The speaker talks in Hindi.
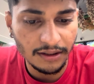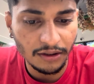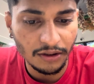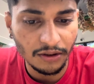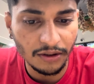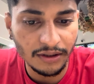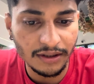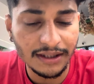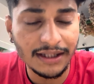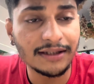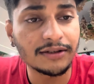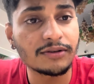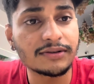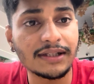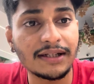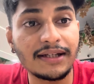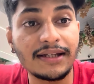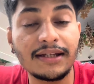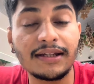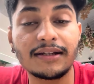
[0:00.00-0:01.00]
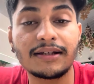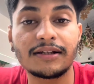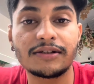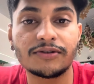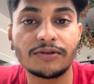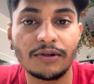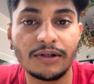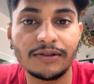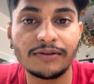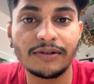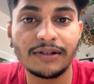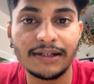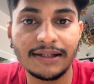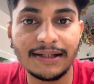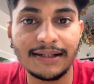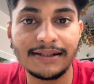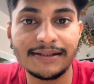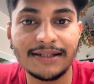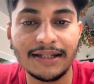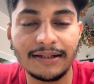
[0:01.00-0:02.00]
और कल तो नहीं कल सॉरी सॉरी
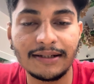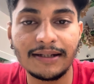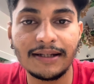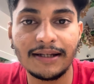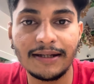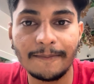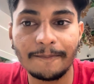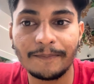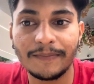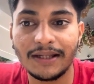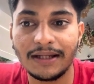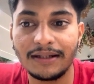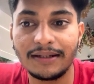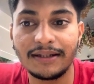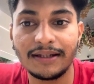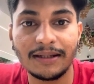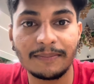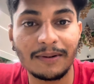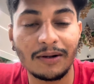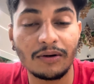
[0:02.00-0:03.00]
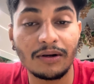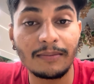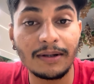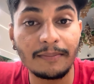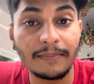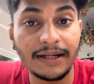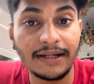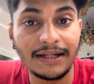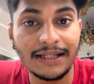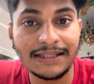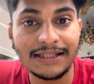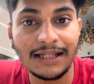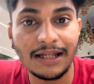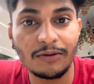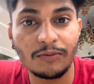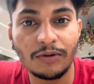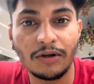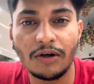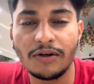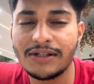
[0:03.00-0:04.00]
कल संडे है कल नहीं कर पाऊंगा मैं मंडे से
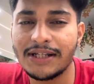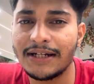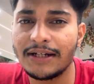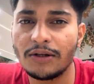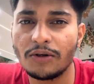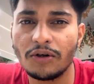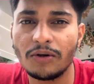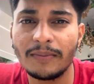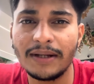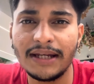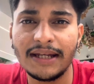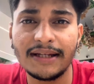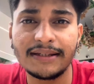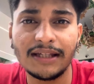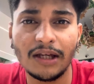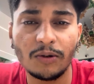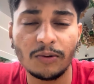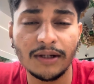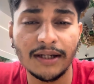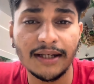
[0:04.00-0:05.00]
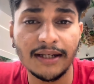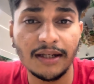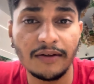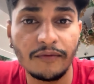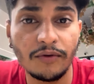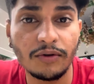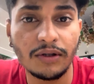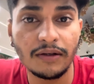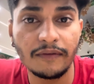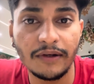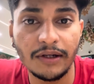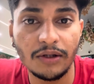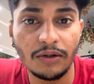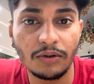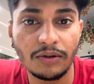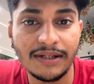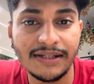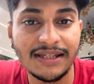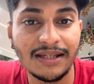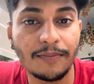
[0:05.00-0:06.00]
डालूंगा और संडे को मैं एक डालूंगा रिव्यू की वीडियो
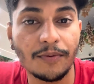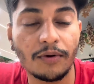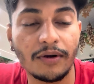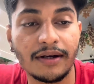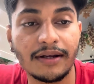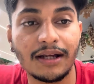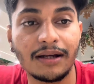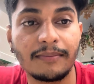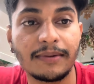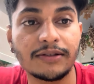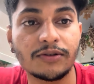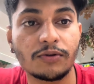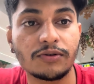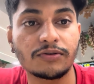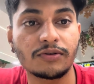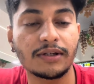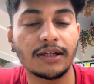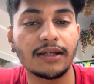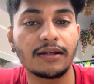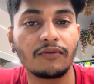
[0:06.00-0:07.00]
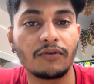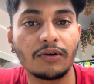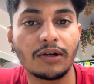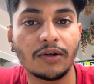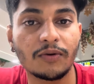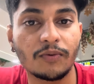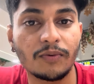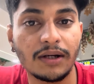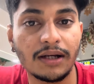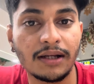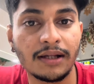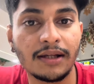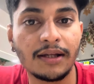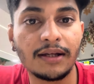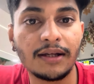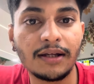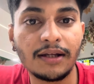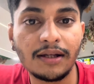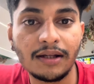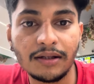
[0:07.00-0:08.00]
किसी प्रोडक्ट का मैं सोच रहा हूँ कि रिव्यू करूँगा
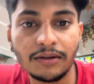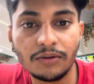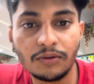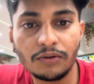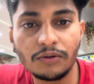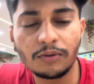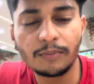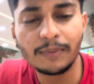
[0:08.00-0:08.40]
तो